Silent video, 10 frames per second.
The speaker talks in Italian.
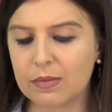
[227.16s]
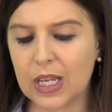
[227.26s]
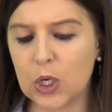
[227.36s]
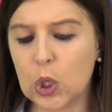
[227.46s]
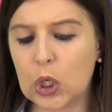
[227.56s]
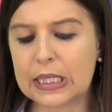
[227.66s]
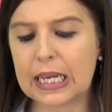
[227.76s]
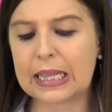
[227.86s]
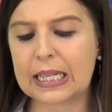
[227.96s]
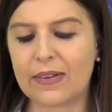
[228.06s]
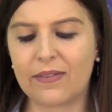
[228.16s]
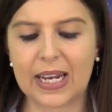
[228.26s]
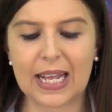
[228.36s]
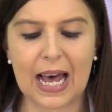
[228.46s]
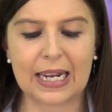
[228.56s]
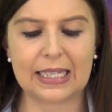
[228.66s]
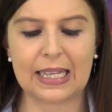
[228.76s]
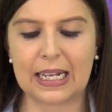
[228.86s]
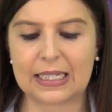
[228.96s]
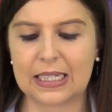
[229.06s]
note tre varianti
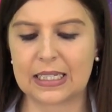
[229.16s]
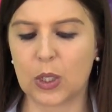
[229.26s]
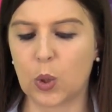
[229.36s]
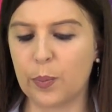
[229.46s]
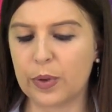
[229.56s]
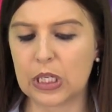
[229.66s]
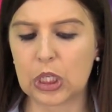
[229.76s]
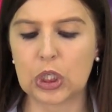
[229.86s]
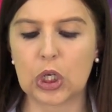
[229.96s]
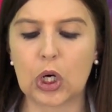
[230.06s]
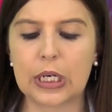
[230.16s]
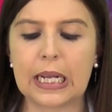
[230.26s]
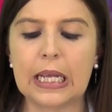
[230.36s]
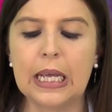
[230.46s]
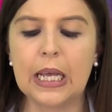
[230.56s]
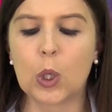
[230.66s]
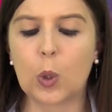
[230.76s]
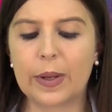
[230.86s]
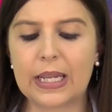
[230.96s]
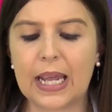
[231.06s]
della stessa composizione,
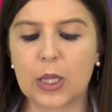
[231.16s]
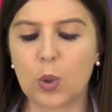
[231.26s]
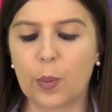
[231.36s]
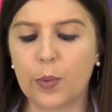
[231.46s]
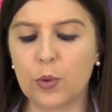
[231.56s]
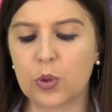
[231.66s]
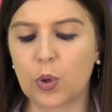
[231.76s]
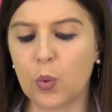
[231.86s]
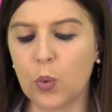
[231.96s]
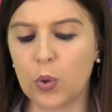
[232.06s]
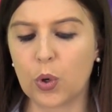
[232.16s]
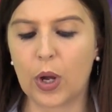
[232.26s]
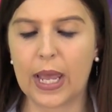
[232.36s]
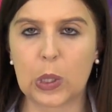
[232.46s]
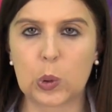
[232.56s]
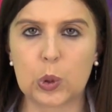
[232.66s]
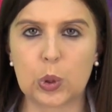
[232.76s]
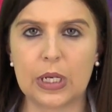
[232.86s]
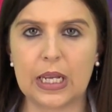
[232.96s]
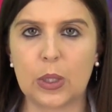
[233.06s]
come detto appunto uno è
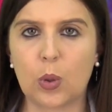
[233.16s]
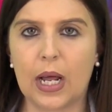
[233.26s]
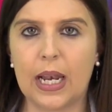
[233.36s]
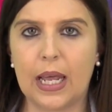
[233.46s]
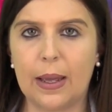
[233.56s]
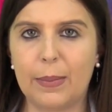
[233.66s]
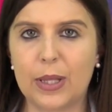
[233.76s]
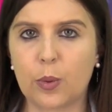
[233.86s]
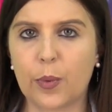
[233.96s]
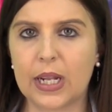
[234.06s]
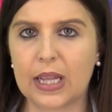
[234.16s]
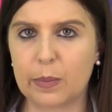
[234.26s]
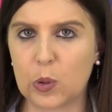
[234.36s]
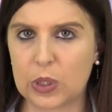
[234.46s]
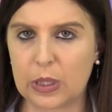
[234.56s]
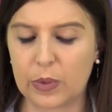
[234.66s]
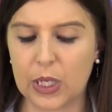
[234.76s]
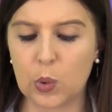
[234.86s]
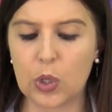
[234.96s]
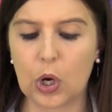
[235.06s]
custodito al Metropolitan Museum
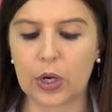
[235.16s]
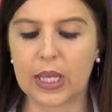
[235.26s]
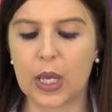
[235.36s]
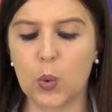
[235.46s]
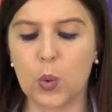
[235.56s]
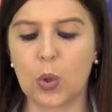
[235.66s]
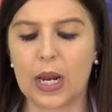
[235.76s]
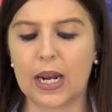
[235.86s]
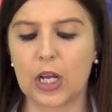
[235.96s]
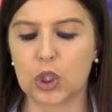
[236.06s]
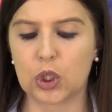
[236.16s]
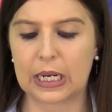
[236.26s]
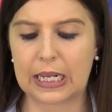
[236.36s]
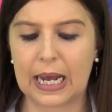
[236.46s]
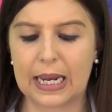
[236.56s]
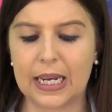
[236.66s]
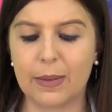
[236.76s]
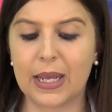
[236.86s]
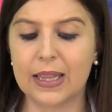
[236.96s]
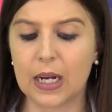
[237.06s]
di New York e uno alla National Gallery,
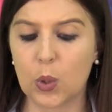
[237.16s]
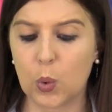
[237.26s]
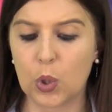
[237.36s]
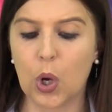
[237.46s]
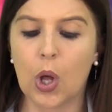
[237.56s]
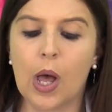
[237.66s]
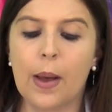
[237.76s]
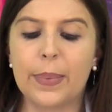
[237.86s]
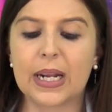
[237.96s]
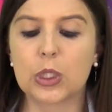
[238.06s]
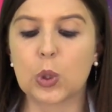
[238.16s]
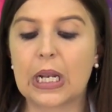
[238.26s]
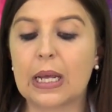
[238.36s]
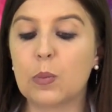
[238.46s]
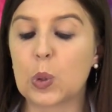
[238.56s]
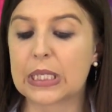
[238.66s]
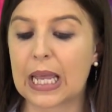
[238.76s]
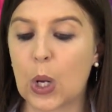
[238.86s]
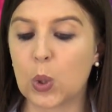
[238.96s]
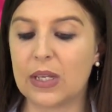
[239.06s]
mentre uno presso il
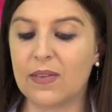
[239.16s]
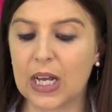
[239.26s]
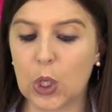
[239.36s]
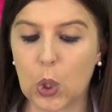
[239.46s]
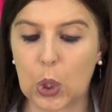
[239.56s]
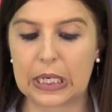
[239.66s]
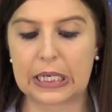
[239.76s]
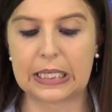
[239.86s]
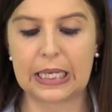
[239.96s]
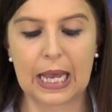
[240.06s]
Museo di Van Gogh di